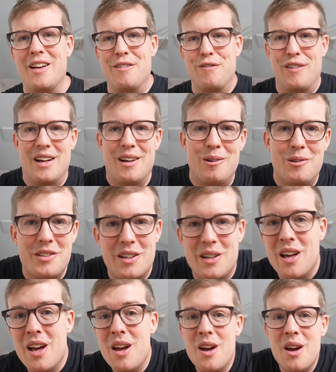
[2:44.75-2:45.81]
einfach und in
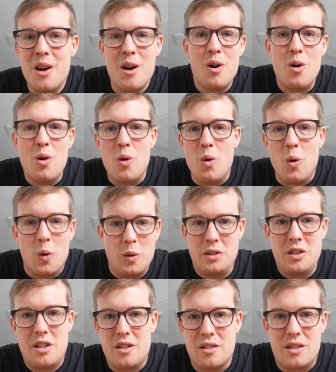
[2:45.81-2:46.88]

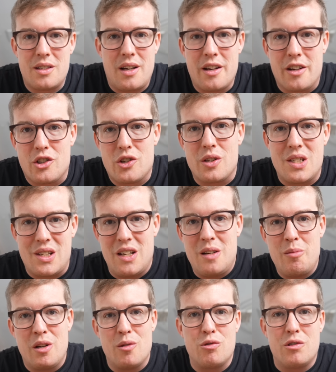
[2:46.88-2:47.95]
unter Zeier 10
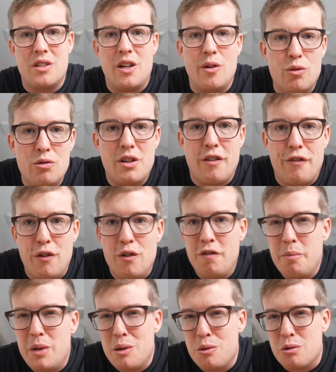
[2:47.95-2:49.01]
Minuten, in unter 5
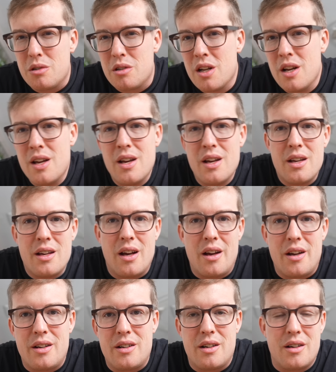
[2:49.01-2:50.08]
Minuten, ja,
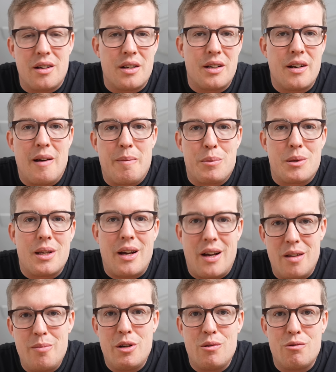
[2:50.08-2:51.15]
in äh, knapp
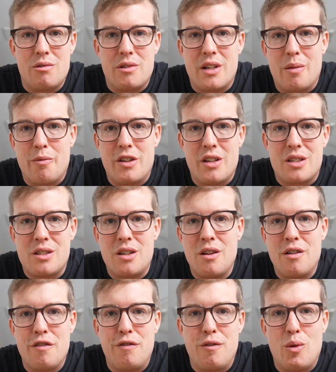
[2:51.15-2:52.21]
3 Minuten haben wir das
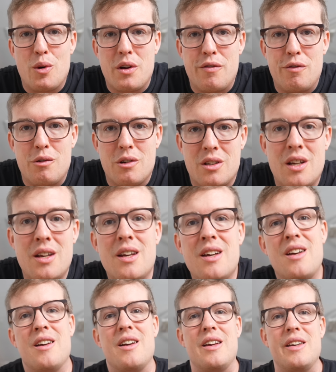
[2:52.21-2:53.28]
vorgeführt.
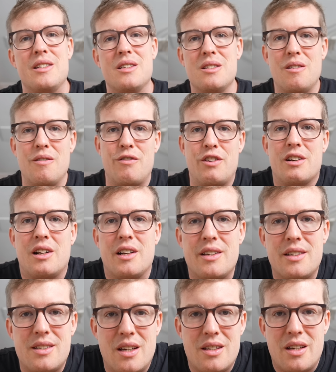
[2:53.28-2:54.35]
Ist
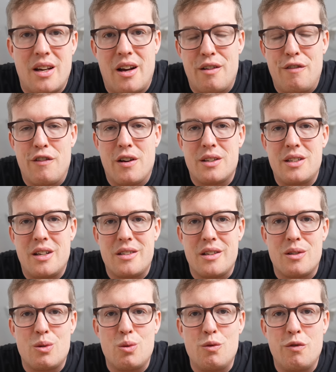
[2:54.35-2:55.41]
wirklich sehr, sehr einfach, sehr,
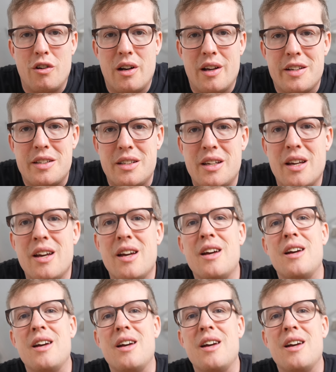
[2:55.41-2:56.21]
sehr zuverlässig.